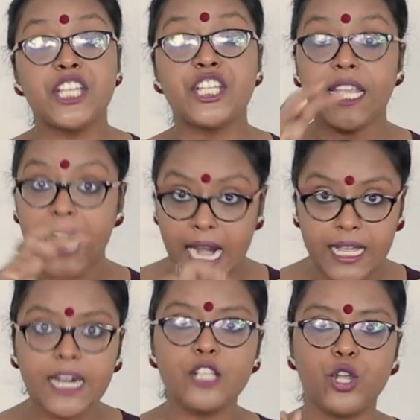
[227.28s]
সেই
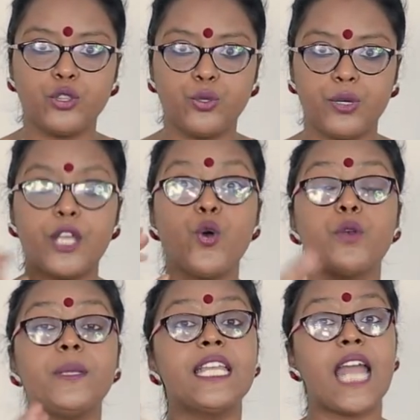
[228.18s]
কারখানা চত্বরে
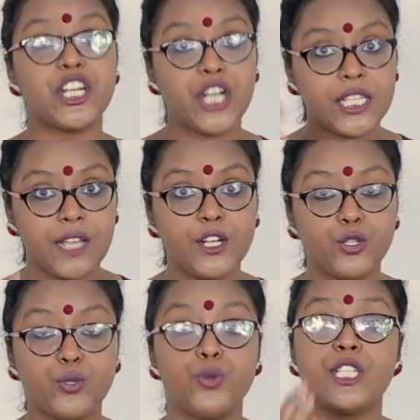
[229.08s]
কর্মীদের আসা যাওয়ার
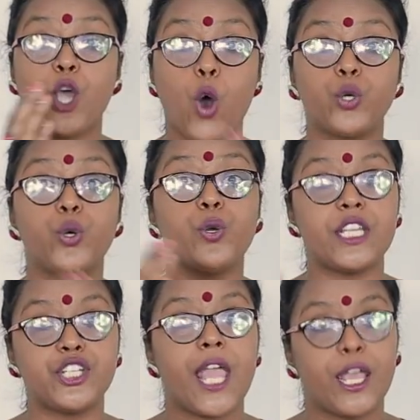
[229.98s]
জন্য যে অটো
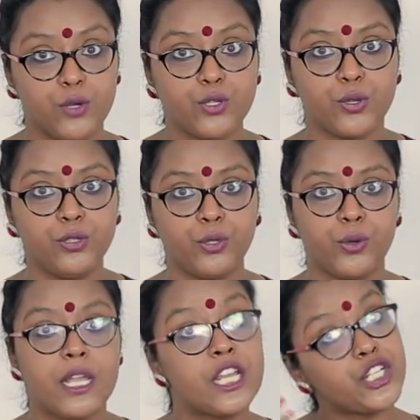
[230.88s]
রিক্সা এগুলো চলতো
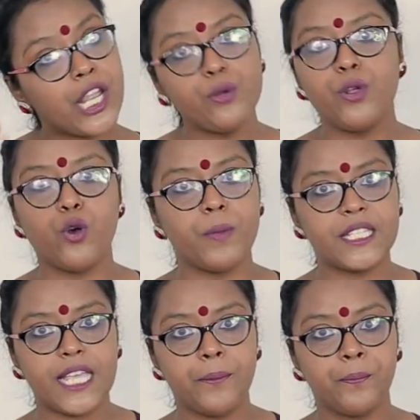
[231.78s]
সেগুলো কমে
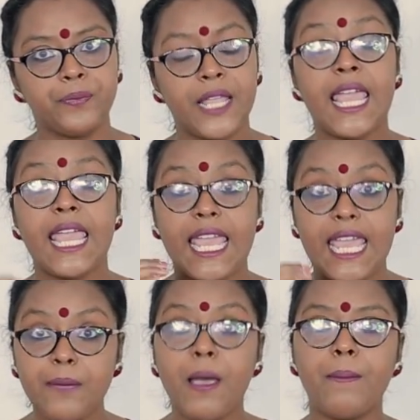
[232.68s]
যায়
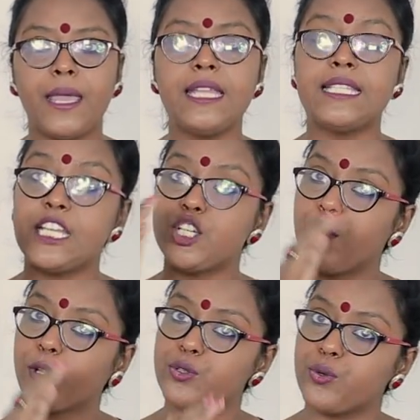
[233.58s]
এইভাবেই
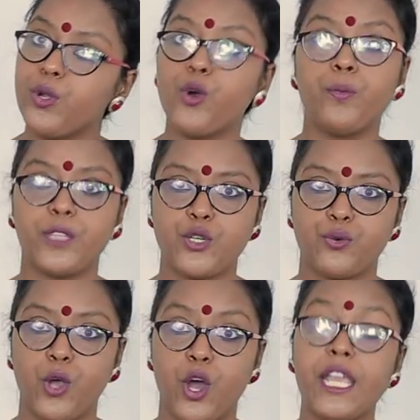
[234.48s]
জিনিসপত্রগুলো কমতে
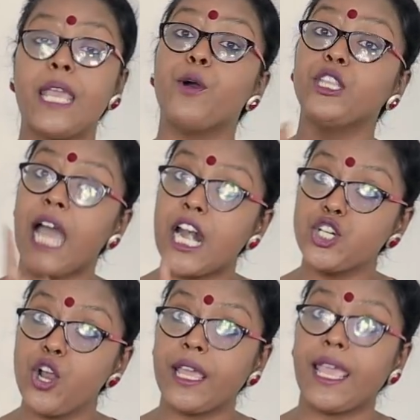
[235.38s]
শুরু করে এবং তার
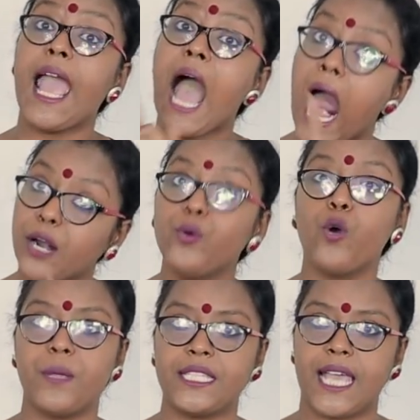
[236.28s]
সঙ্গে আরও
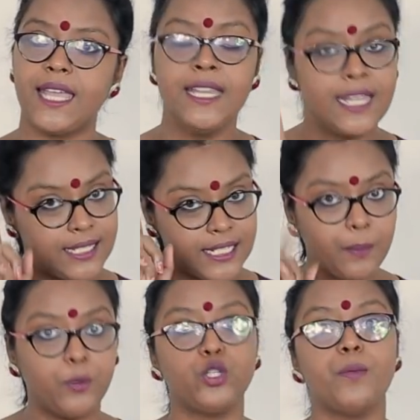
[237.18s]
কমে যায়
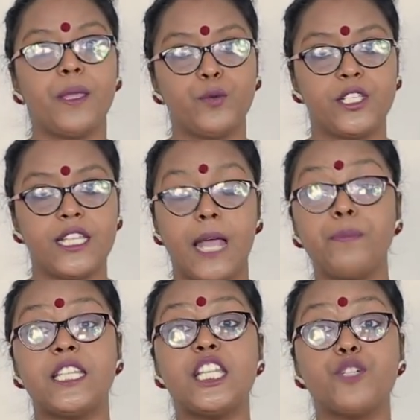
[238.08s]
যেটা প্রথমেই বলছিলাম
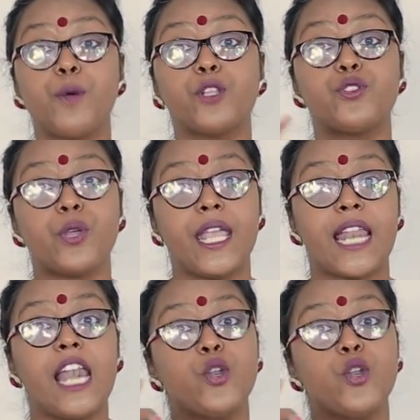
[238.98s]
জিনিসপত্র কেনার